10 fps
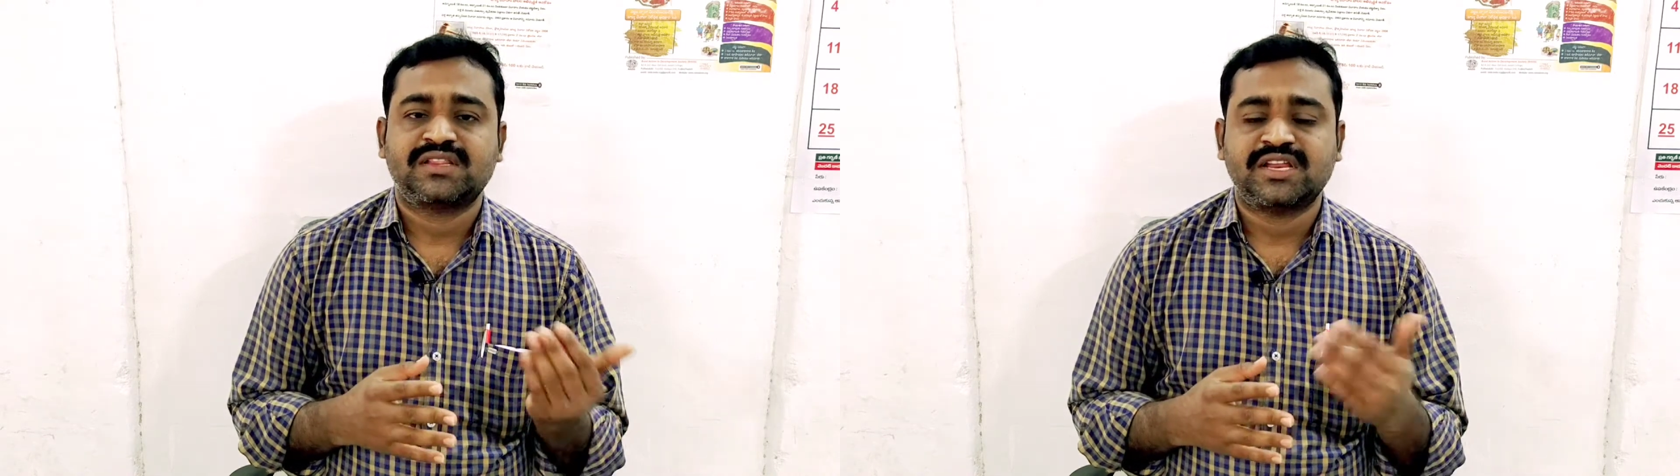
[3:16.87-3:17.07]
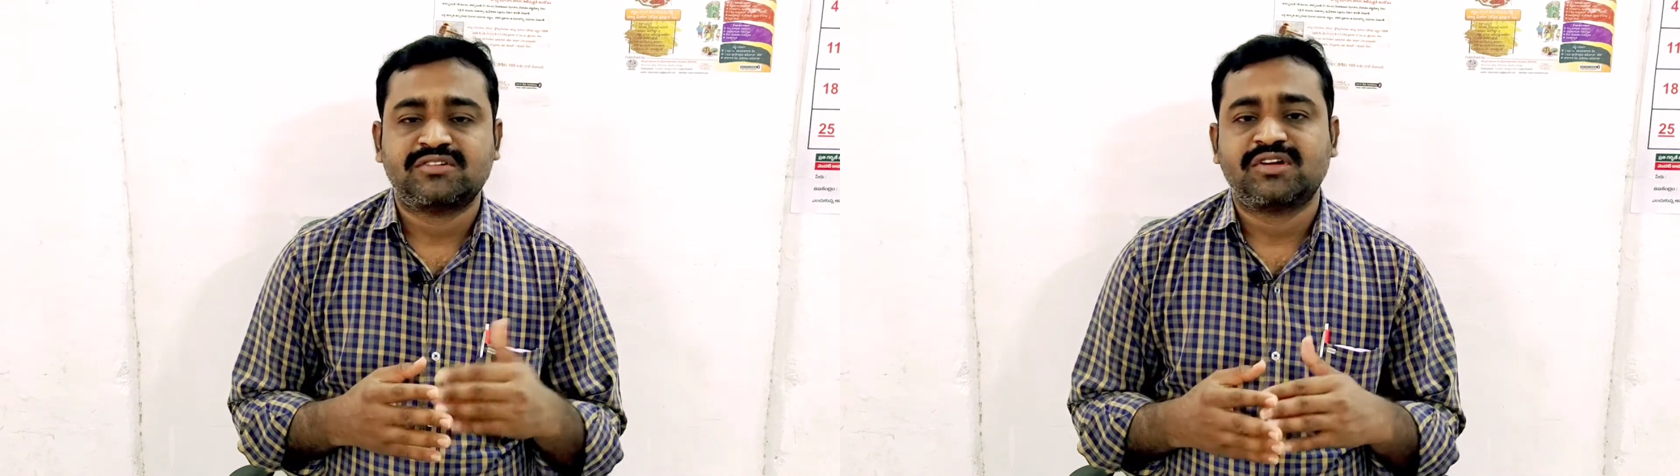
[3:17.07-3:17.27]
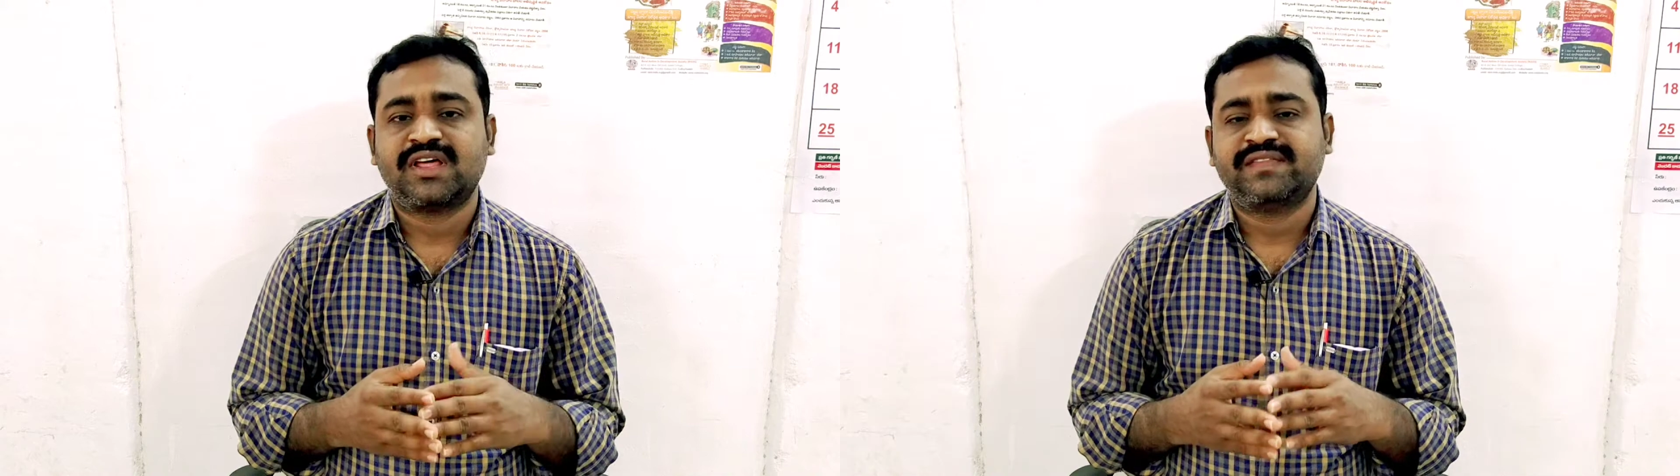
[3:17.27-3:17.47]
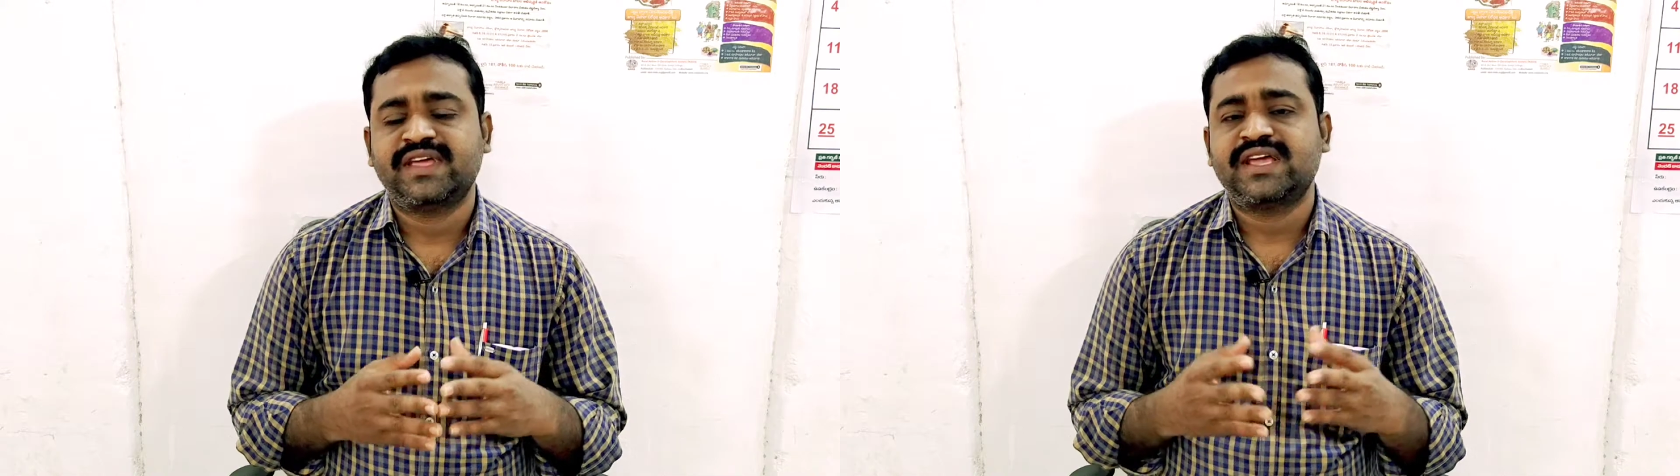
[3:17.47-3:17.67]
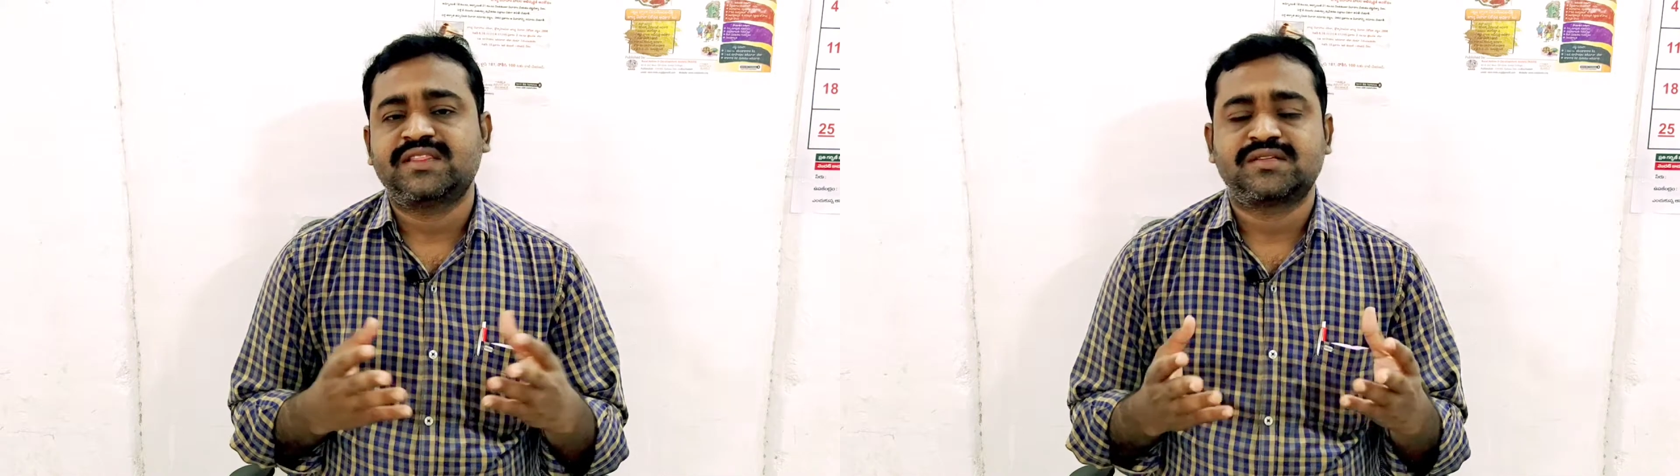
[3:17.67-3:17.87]
ధనికుల
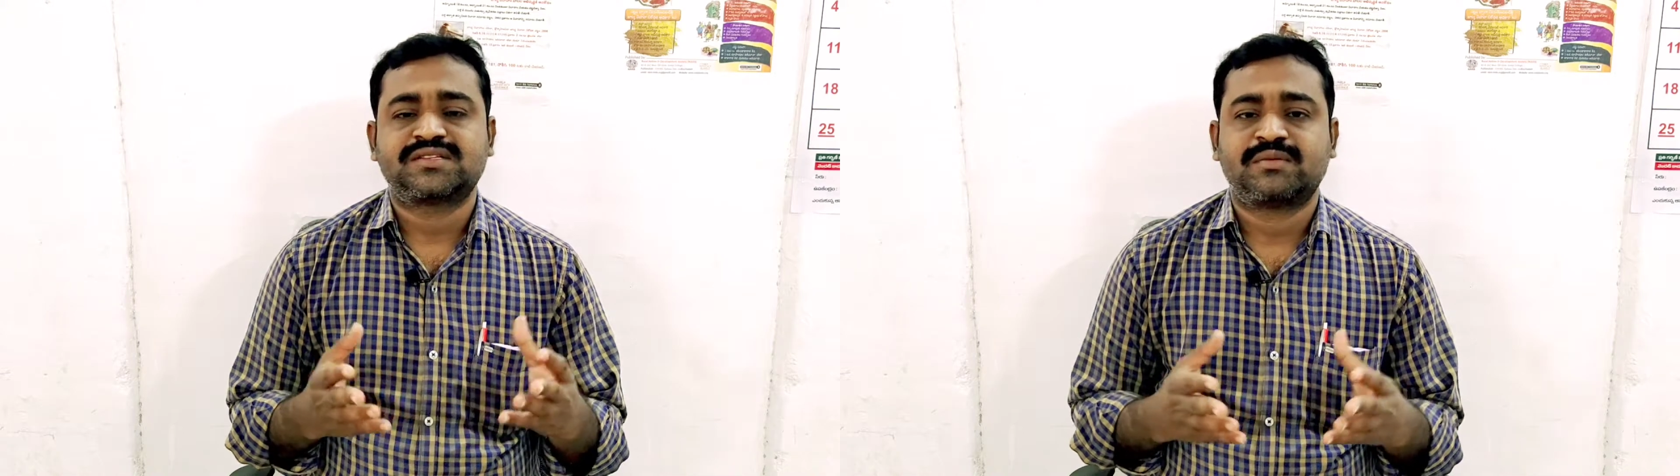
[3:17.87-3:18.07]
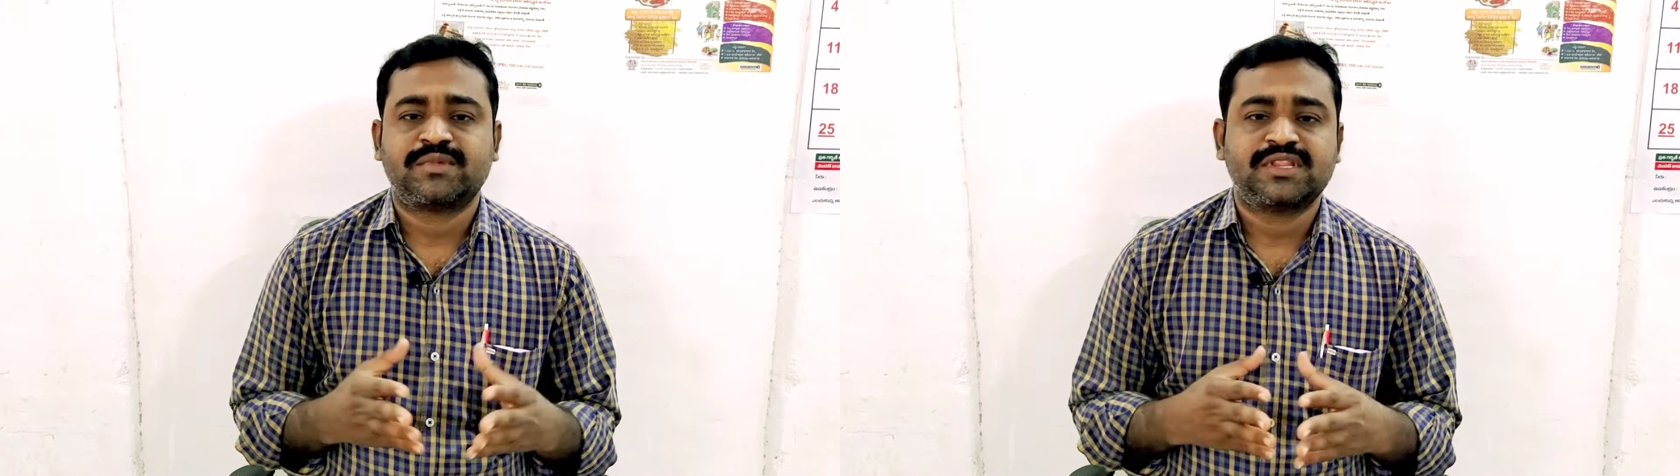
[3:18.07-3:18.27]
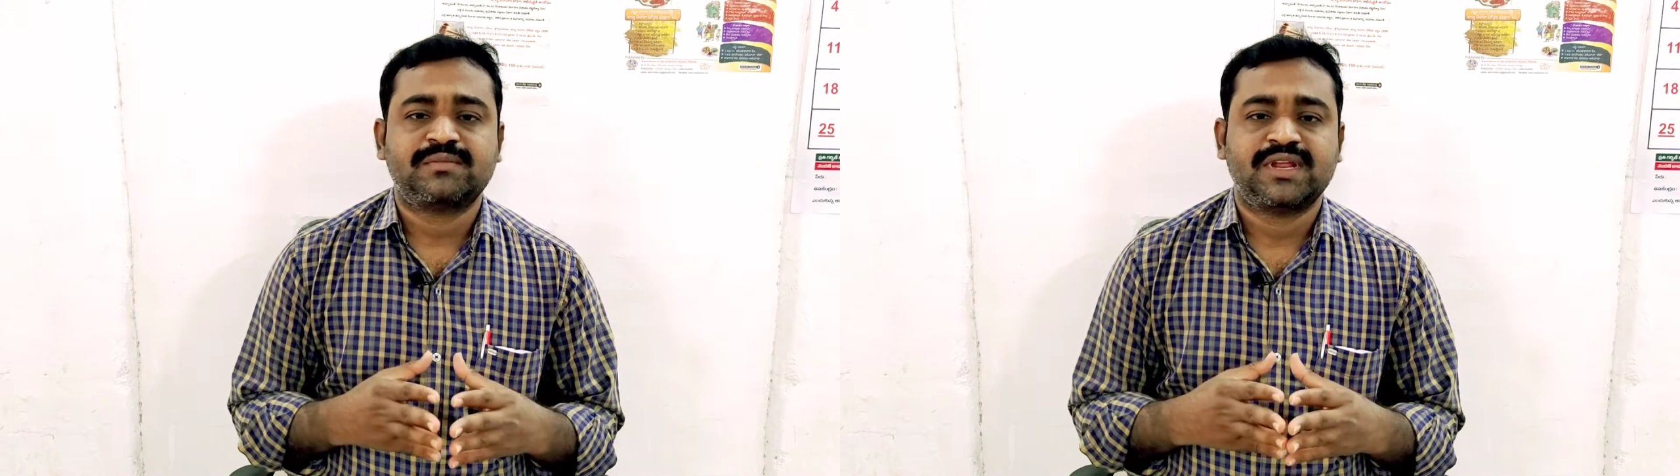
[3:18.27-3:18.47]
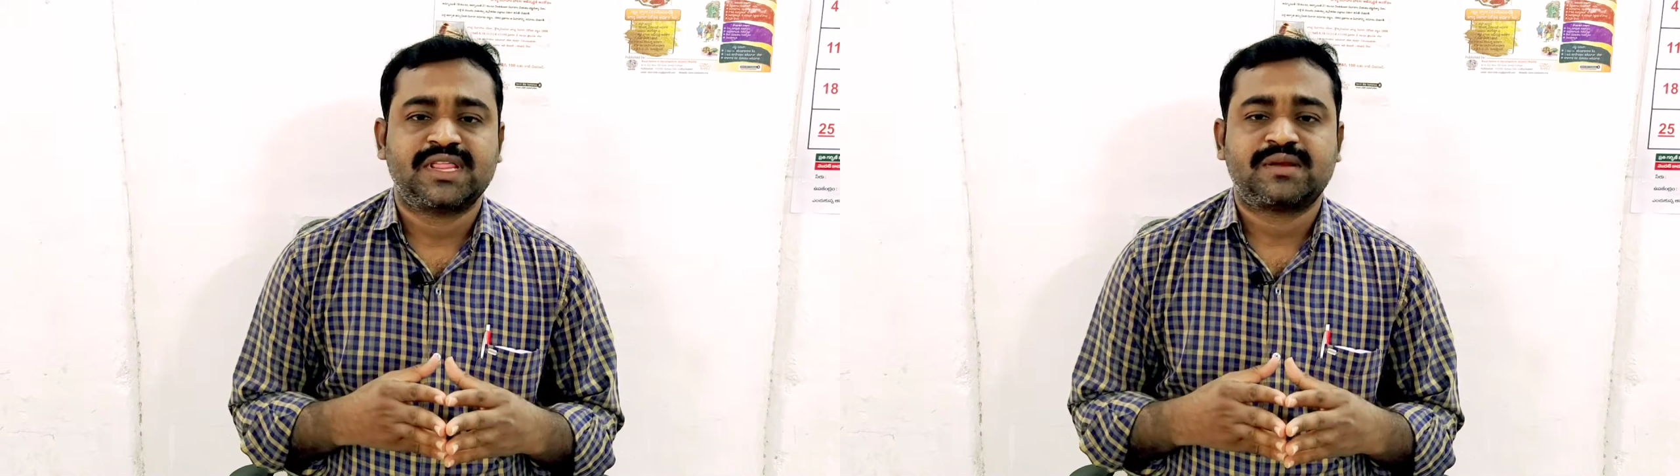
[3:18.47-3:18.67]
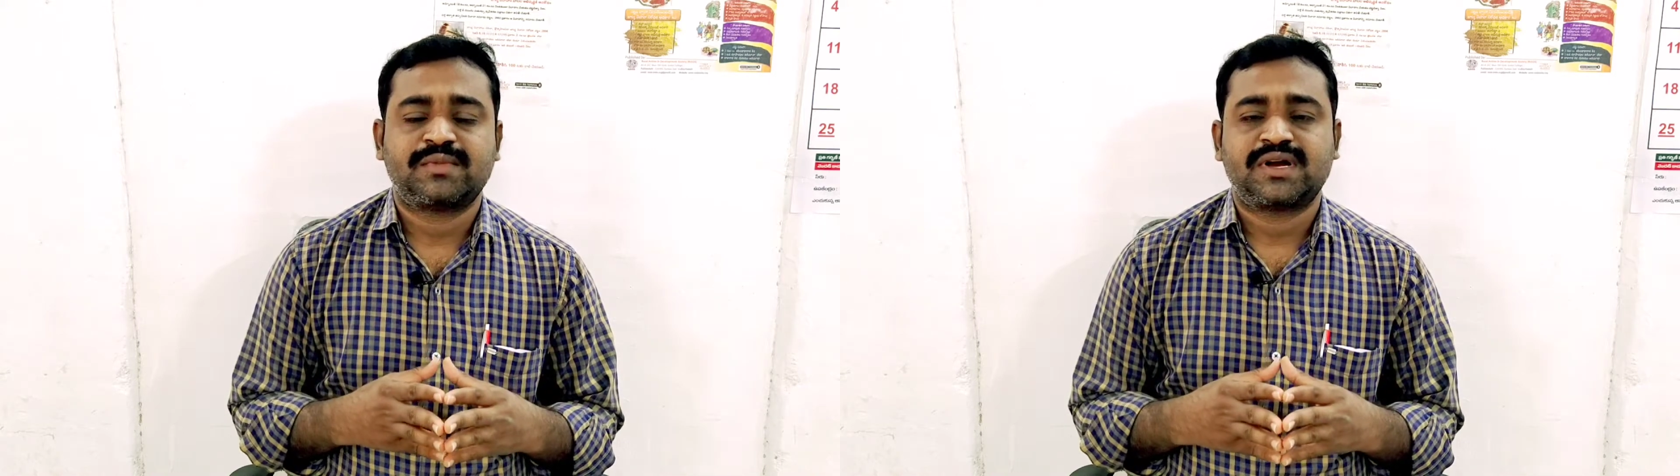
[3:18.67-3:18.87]
దేంతో సంబంధం
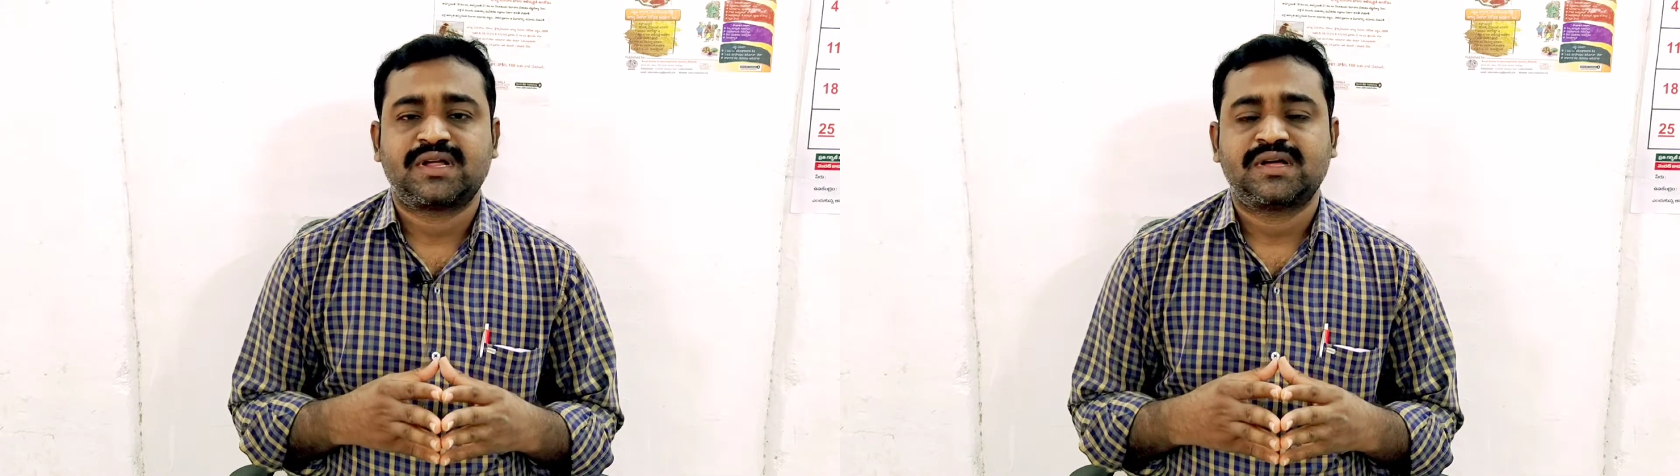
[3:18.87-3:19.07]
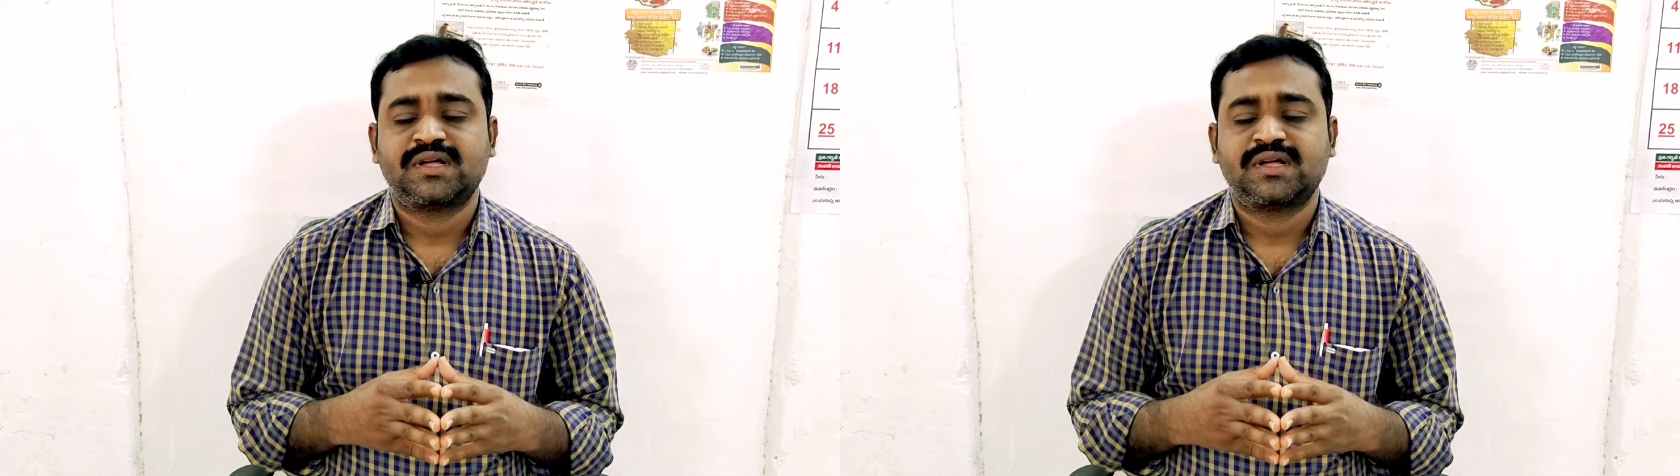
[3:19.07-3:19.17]
లేదనమాట